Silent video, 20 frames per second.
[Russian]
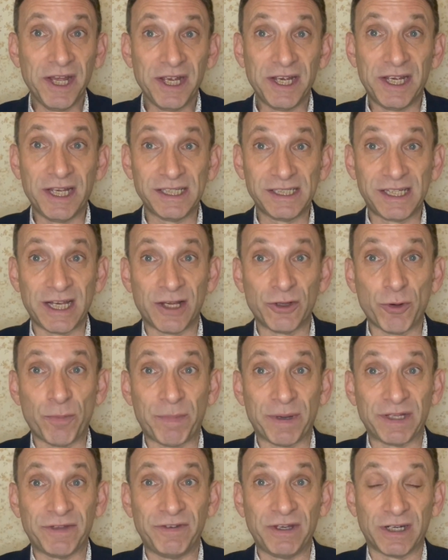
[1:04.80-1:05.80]
если оно
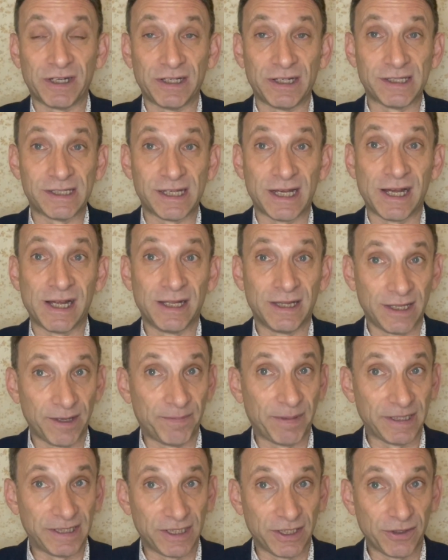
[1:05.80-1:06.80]
подвергнется
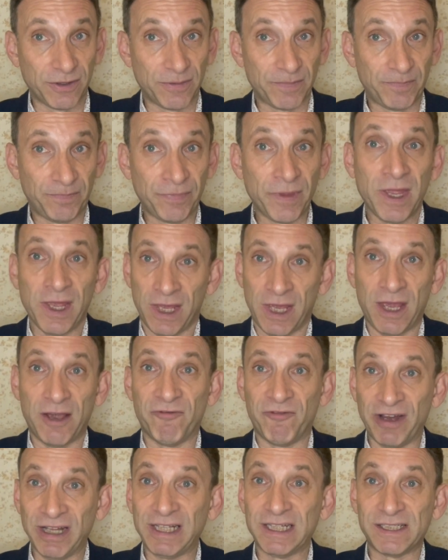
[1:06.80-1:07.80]
нападению. И в
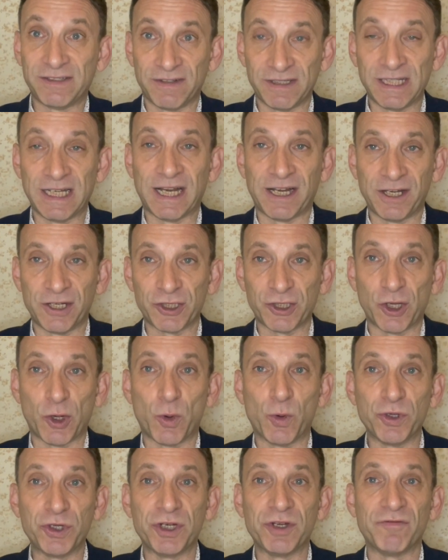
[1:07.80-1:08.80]
этой связи, конечно,
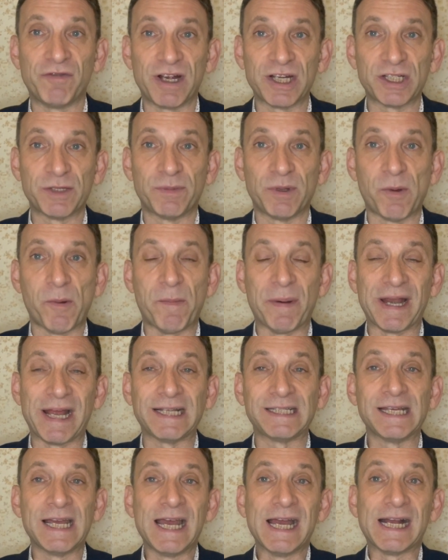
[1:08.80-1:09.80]
очень важно было бы
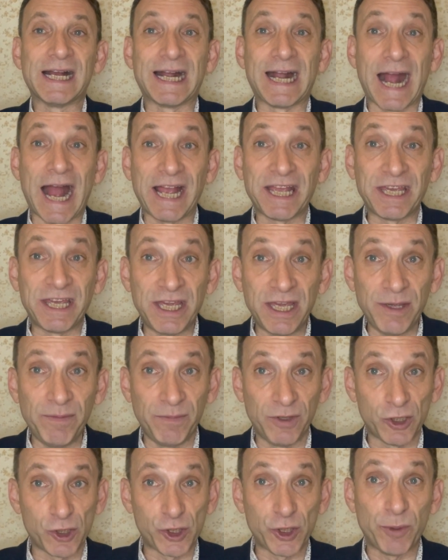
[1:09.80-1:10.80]
понять, какими
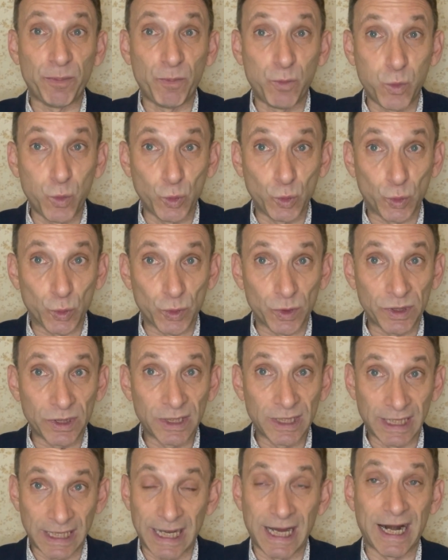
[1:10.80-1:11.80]
же будут
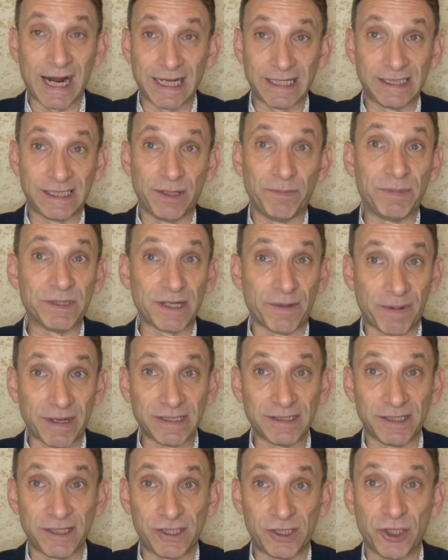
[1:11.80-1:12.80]
гарантии
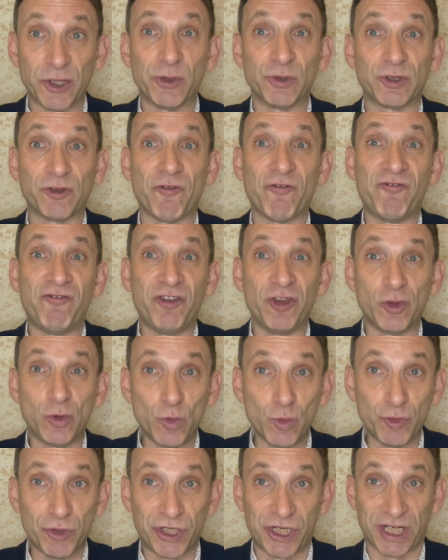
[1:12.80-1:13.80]
безопасности от
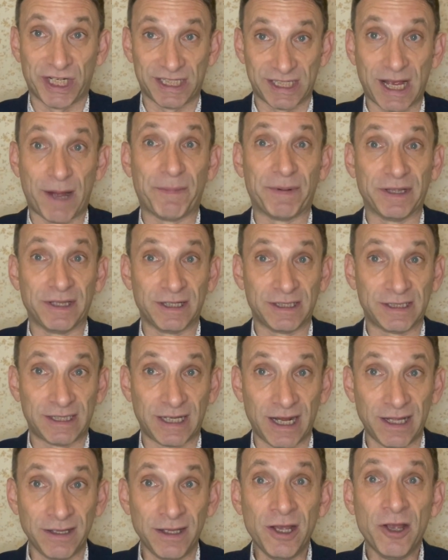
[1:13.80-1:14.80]
ведущих западных
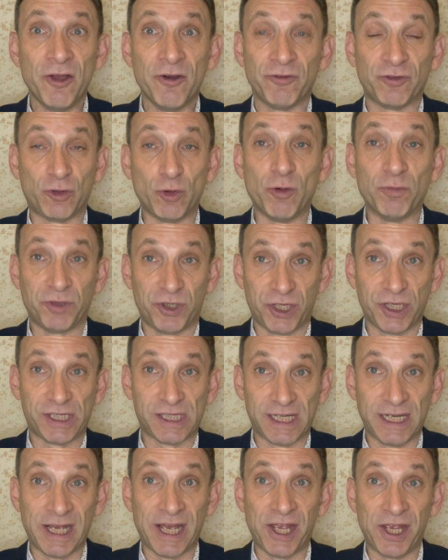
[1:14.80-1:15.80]
стран, в том
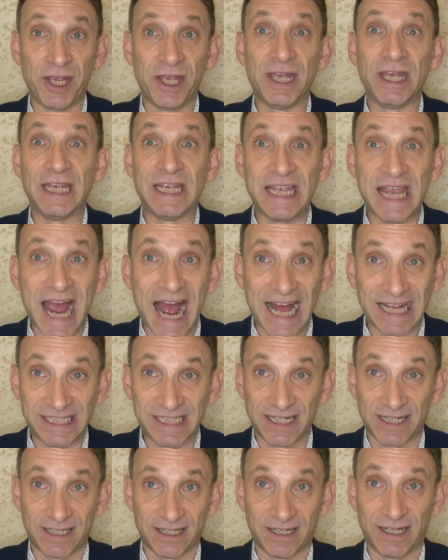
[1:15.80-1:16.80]
числе и
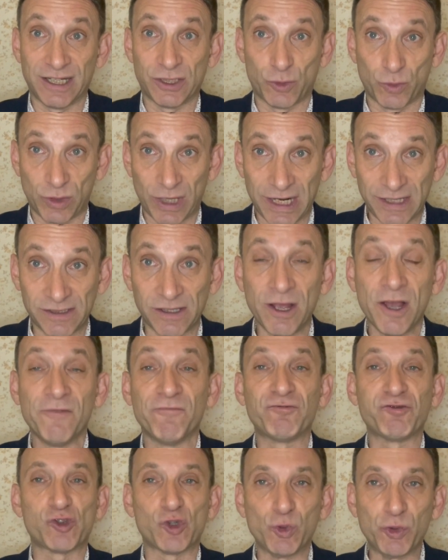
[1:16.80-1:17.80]
ядерных государств, в
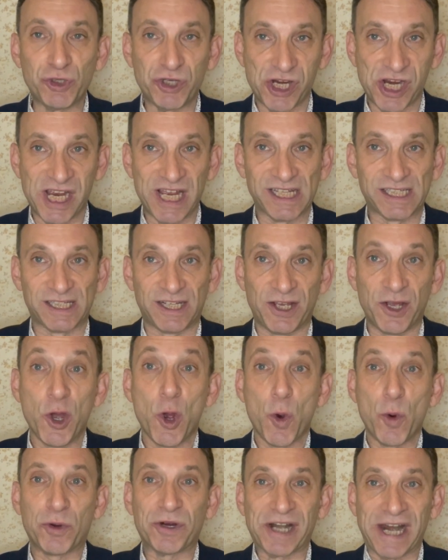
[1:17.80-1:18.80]
случае, если
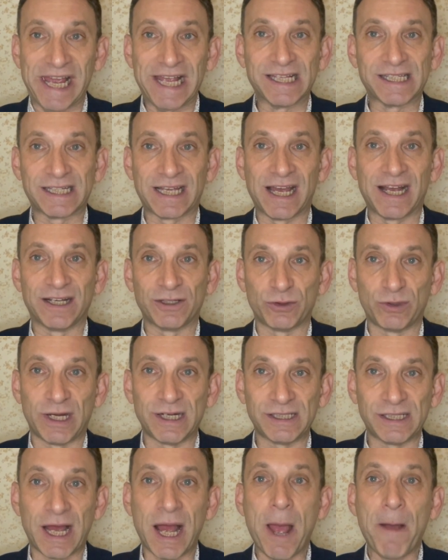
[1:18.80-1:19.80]
украинское
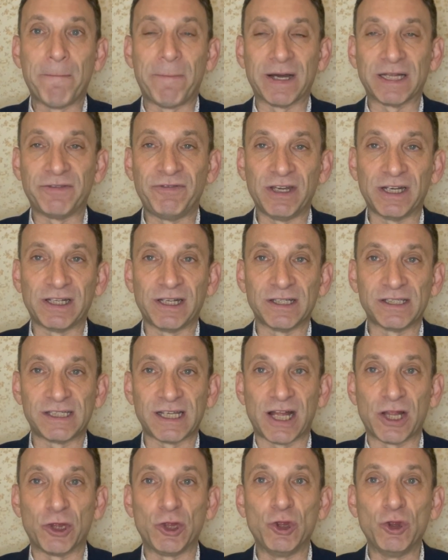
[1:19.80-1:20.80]
государство подвергнется
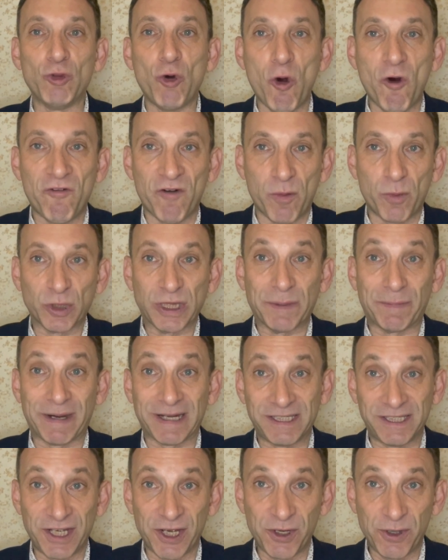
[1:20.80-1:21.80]
новому
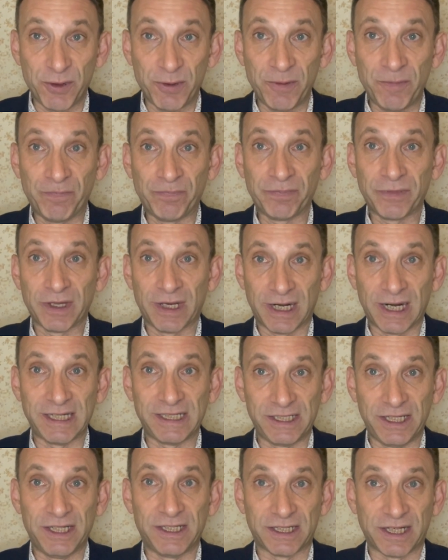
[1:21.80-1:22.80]
нападению
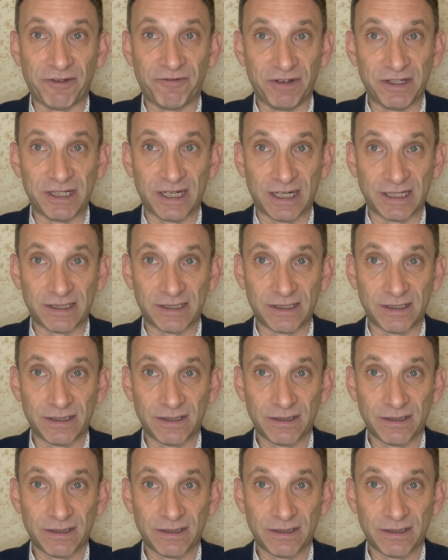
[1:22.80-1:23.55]
Российской Федерации.